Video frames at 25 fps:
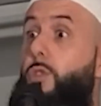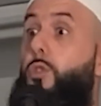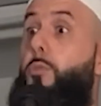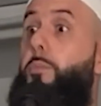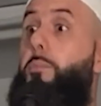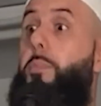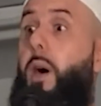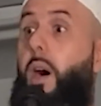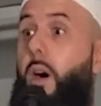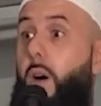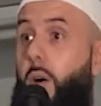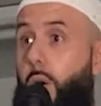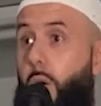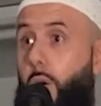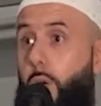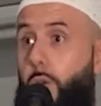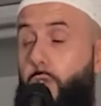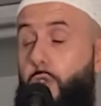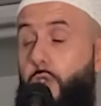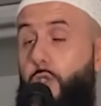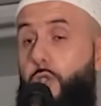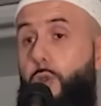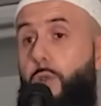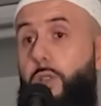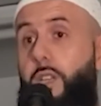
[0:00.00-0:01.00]
nos parents,
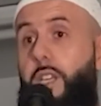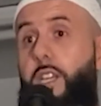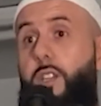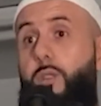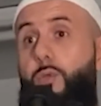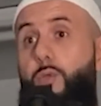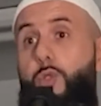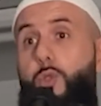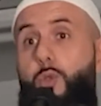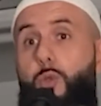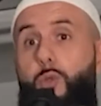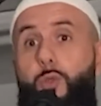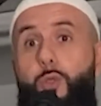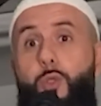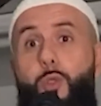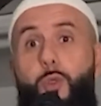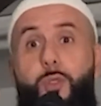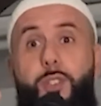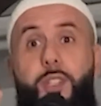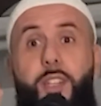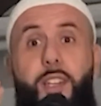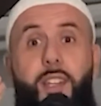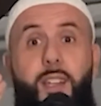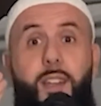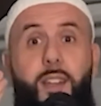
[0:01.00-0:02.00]
ceux qui nous ont
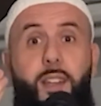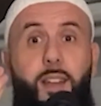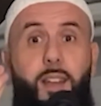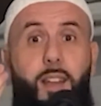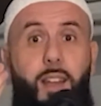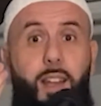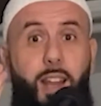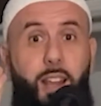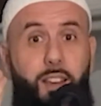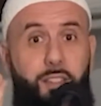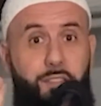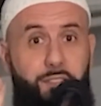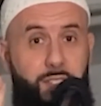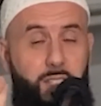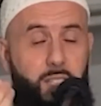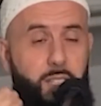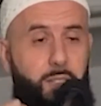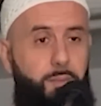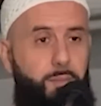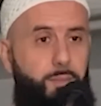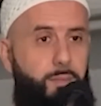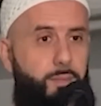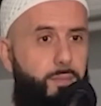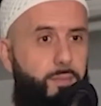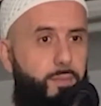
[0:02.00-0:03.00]
donné la vie,
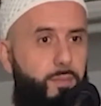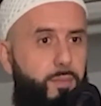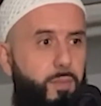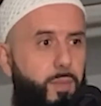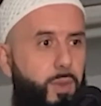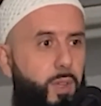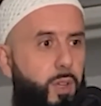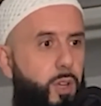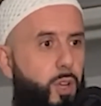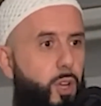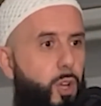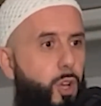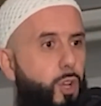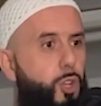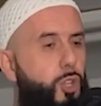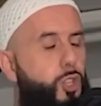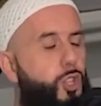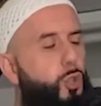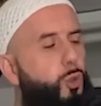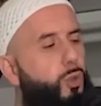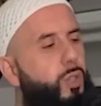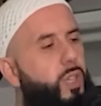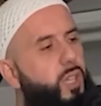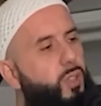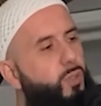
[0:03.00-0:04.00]

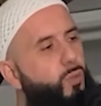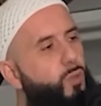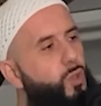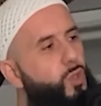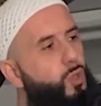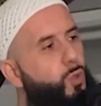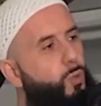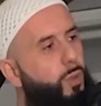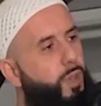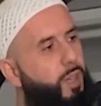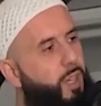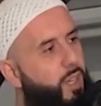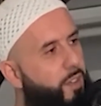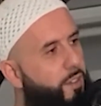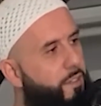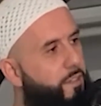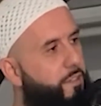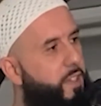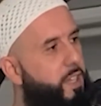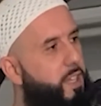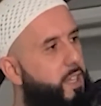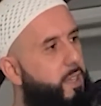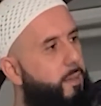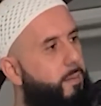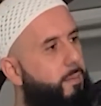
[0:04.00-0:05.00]
ceux qui nous ont
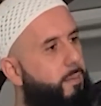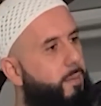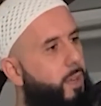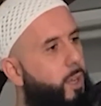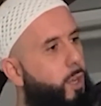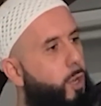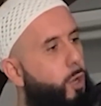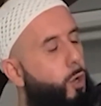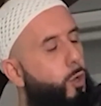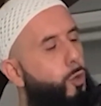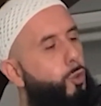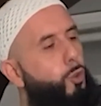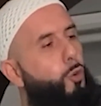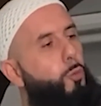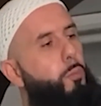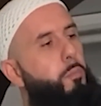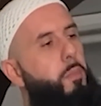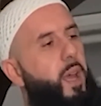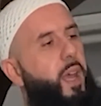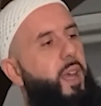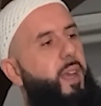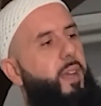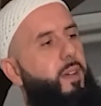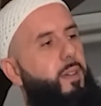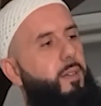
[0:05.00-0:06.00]
élevés, nos
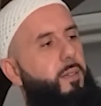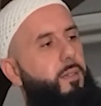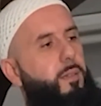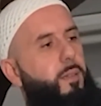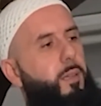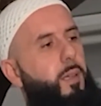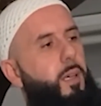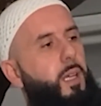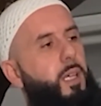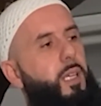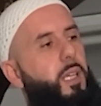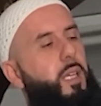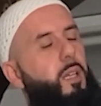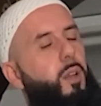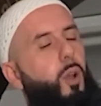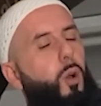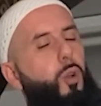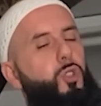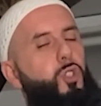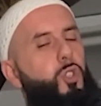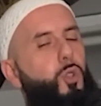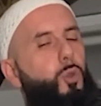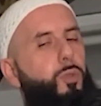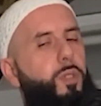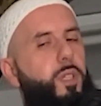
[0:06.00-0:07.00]
mères, qui,
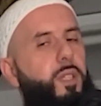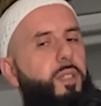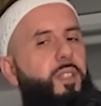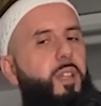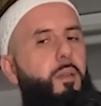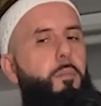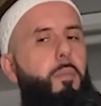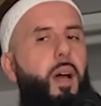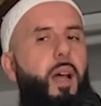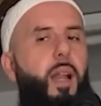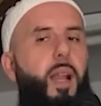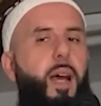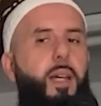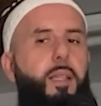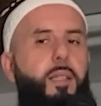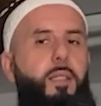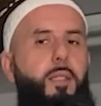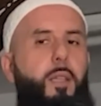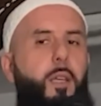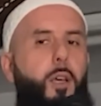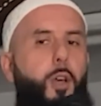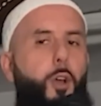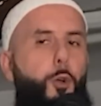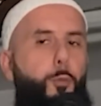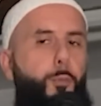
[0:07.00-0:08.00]
lorsqu'on était
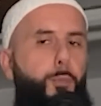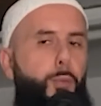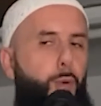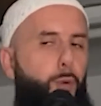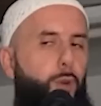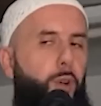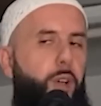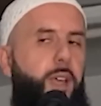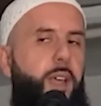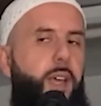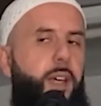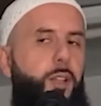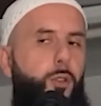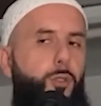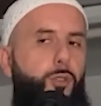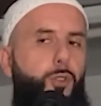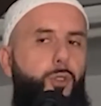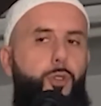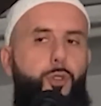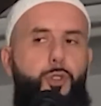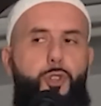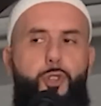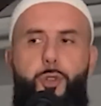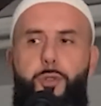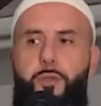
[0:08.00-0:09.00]
malade, pleuraient à
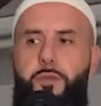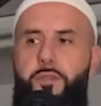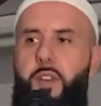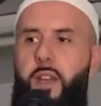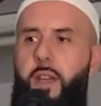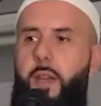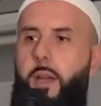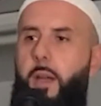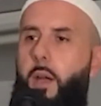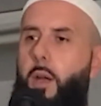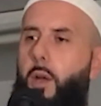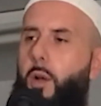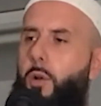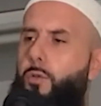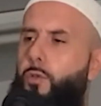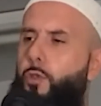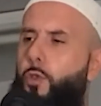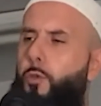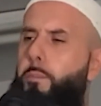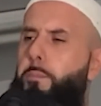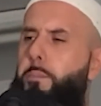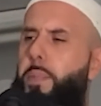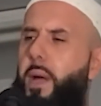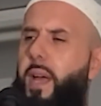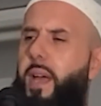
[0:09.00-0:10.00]
notre chevet,
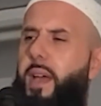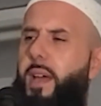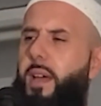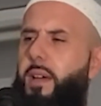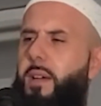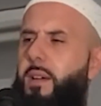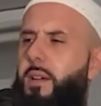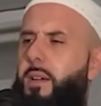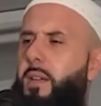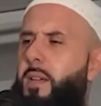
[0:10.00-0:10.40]
nos pères,